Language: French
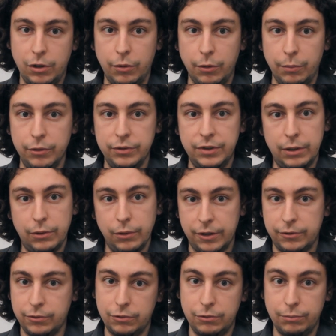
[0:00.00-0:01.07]
leur propose des
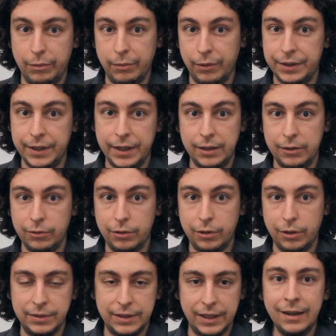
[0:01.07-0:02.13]
corrections supplémentaires, des trucs
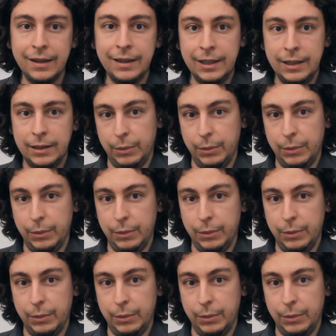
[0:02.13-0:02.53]
comme ça,